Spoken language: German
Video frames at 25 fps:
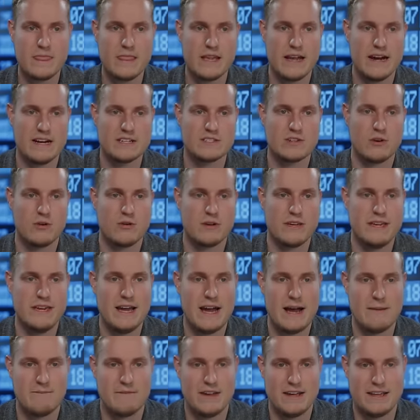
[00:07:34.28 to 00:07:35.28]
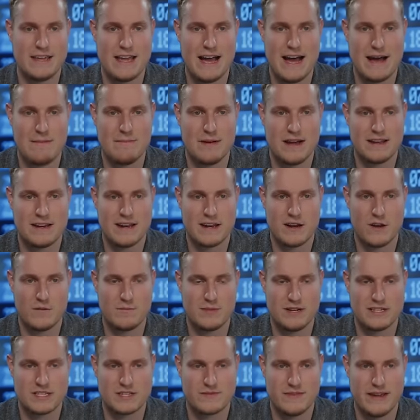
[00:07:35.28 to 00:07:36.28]
Also auch hier haben wir Japan dann auf
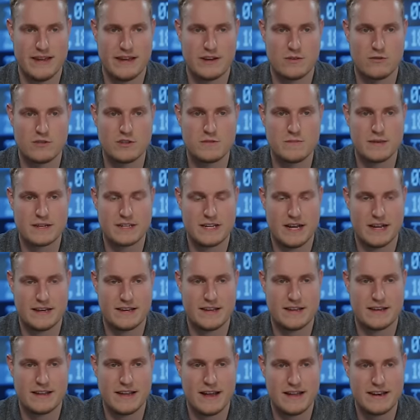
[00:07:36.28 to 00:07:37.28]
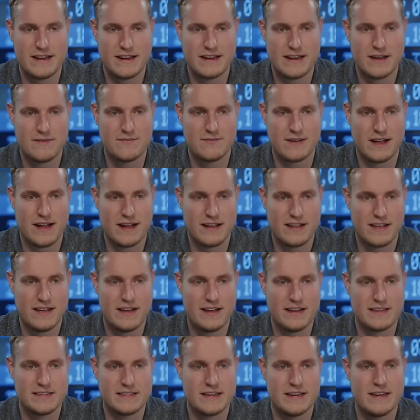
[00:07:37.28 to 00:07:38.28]
Platz 2, Großbritannien, Kanada,
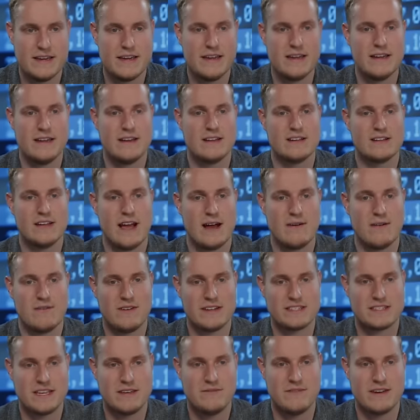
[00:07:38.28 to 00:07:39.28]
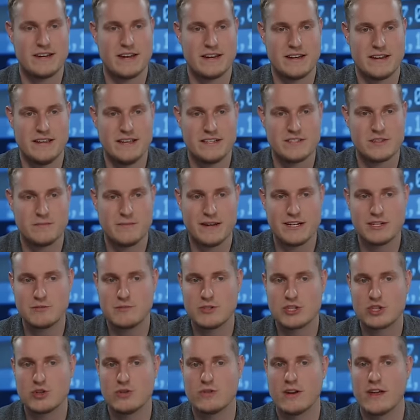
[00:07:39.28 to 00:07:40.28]
Frankreich. Aber was sehen wir denn hier zum
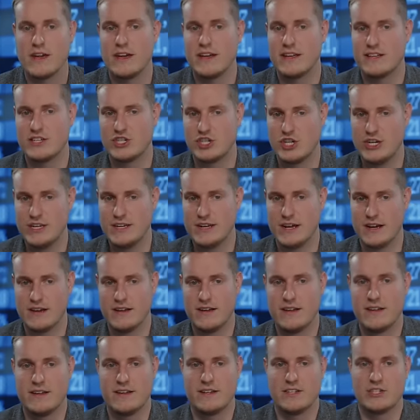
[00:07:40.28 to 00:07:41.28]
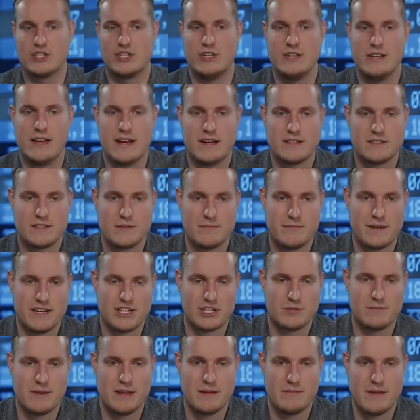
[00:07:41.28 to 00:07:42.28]
Beispiel schon? China. China hat zum
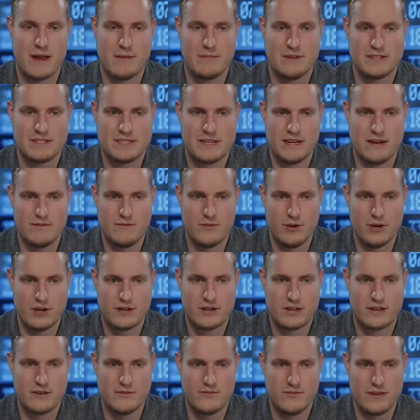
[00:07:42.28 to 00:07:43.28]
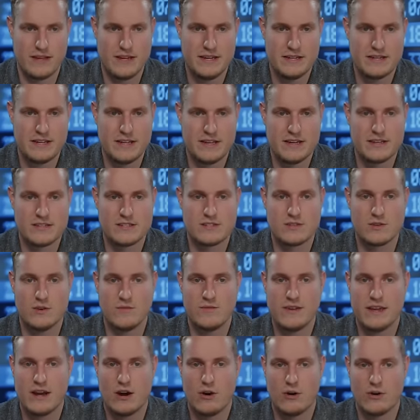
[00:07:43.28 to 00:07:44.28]
Beispiel im MSCI World gefehlt, so
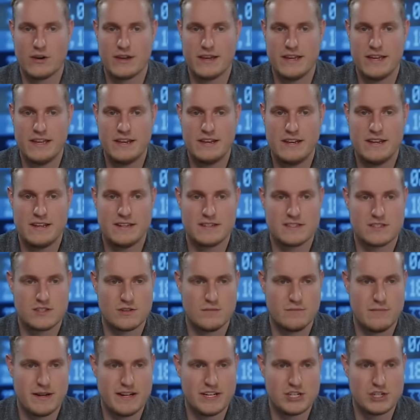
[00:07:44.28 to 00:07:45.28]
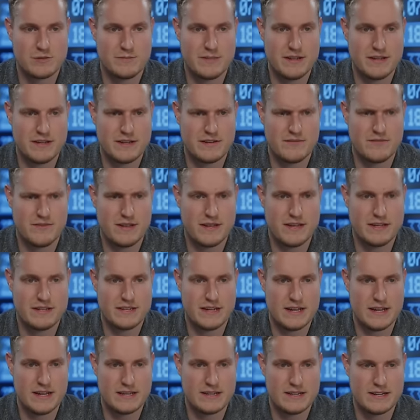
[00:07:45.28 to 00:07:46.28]
wie auch Indien zum Beispiel gefehlt
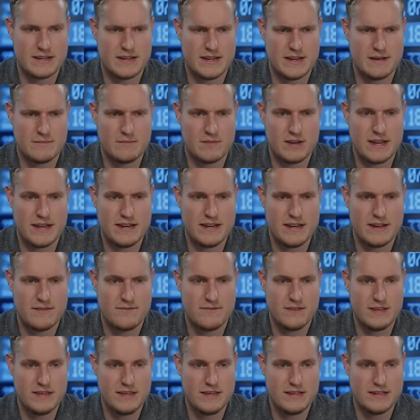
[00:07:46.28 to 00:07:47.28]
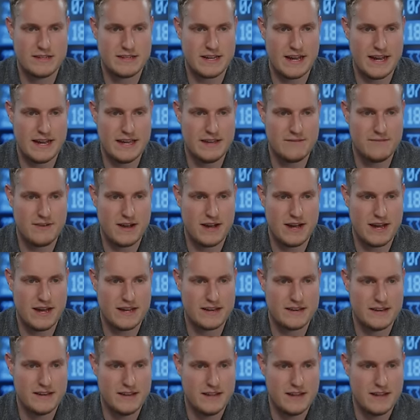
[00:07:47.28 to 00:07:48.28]
hat, ähm, Länder wie Taiwan,